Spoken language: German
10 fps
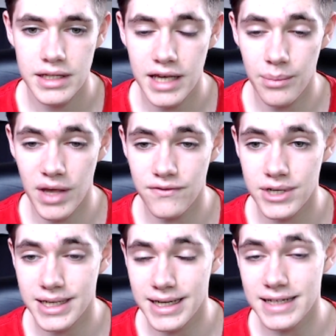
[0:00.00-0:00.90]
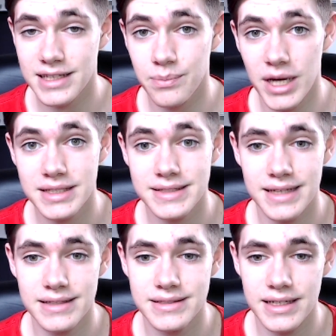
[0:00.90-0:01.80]
Ich habe mir einfach gedacht, ich mache das
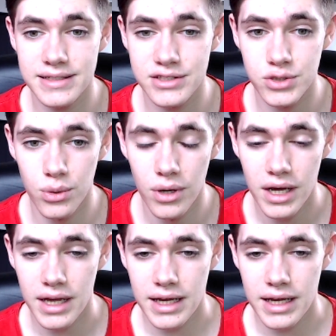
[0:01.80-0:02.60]
Ganze jetzt so,